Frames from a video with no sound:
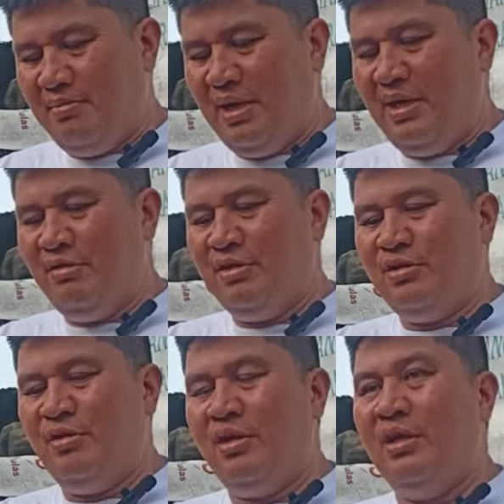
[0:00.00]
Bali yung
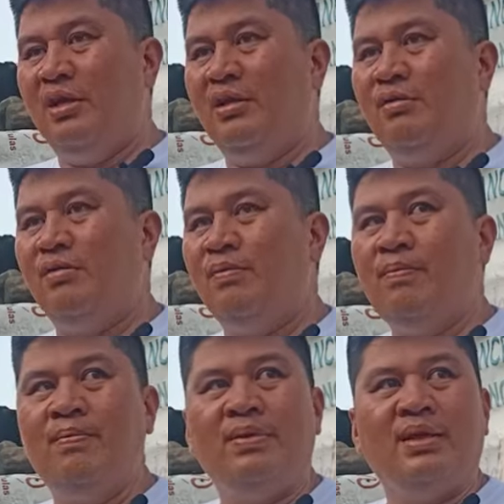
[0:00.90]
istorya na ito,
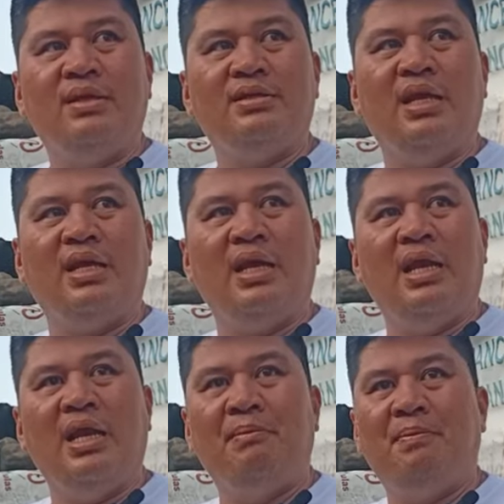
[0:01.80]
second
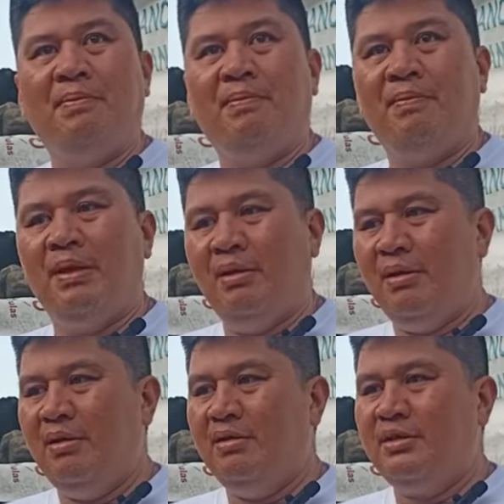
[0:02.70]
lap,
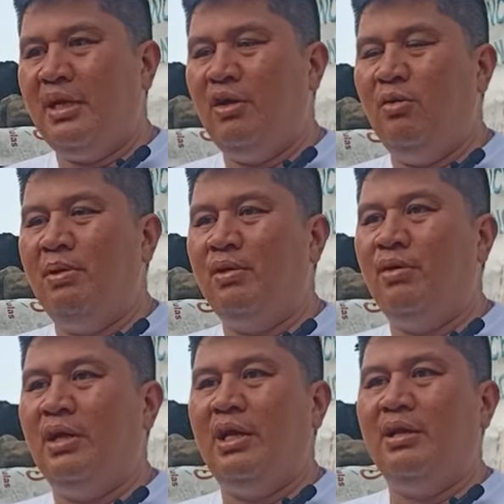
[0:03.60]
sa
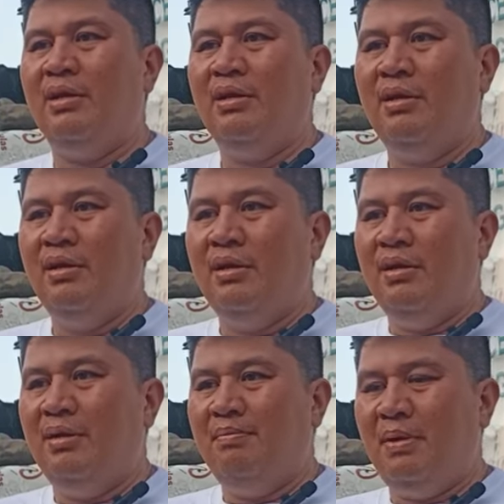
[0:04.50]
overallan,
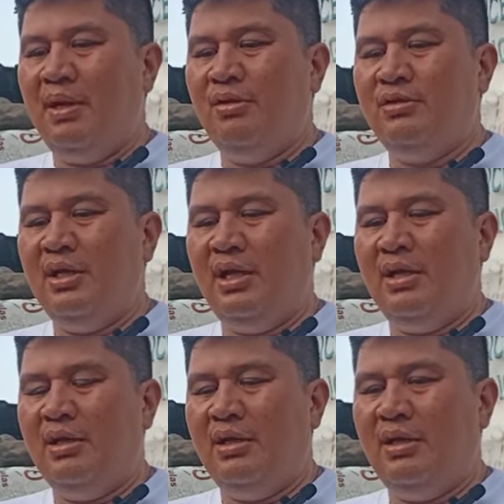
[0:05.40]
pang ano siya,
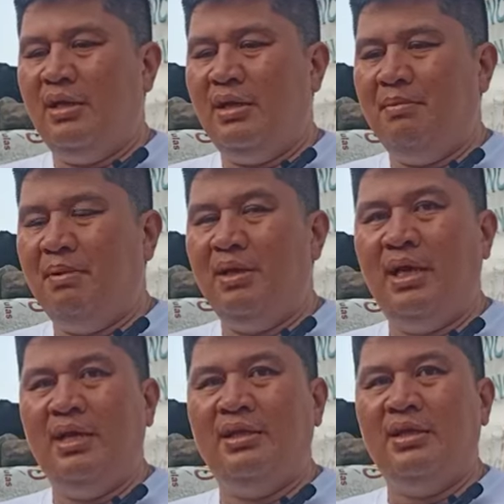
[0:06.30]
uh, pang
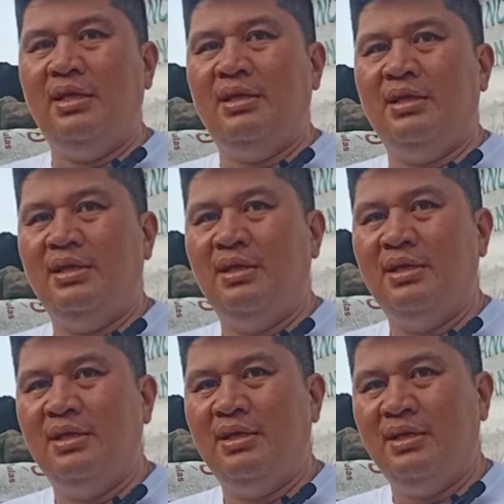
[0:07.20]
19.
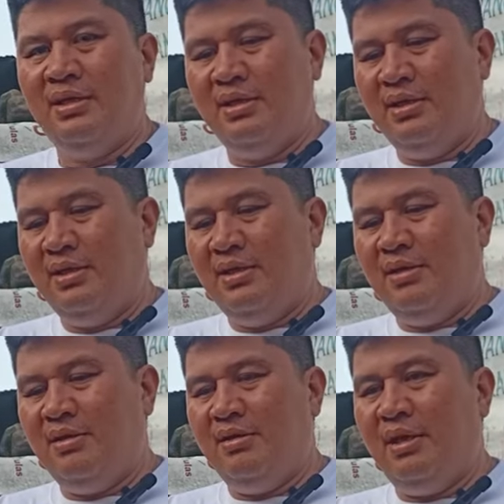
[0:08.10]

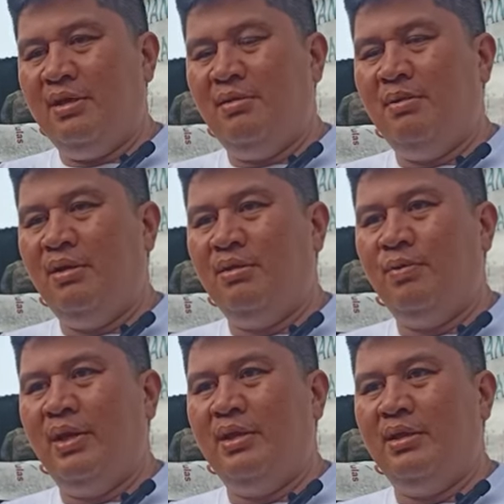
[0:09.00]
19 ba
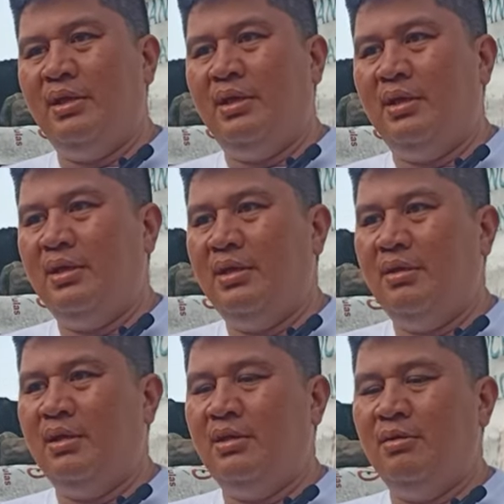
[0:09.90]
20.
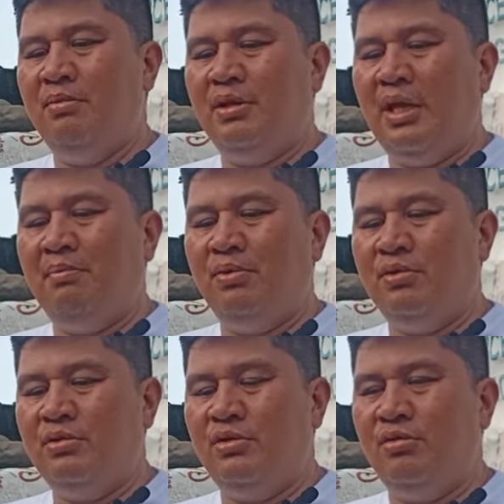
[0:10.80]
Ganun.
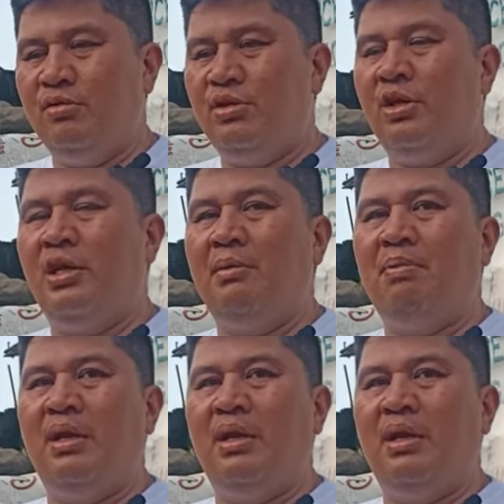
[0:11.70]
Tapos, yung third lap,